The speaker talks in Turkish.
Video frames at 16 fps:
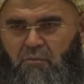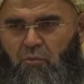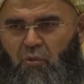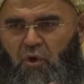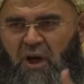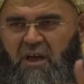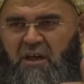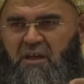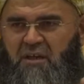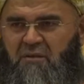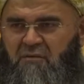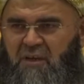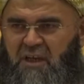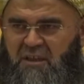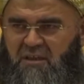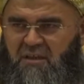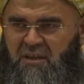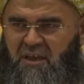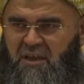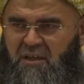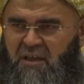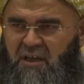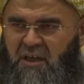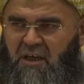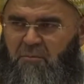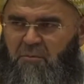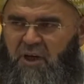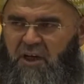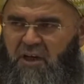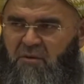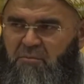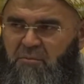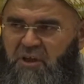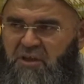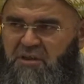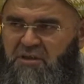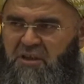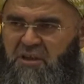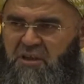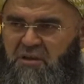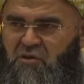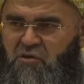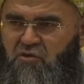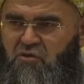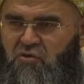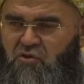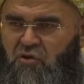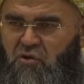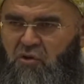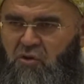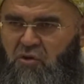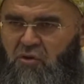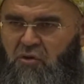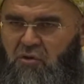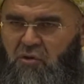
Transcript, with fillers: Muayyen vakitlerde yani bayramın birinci, ikinci, üçüncü günü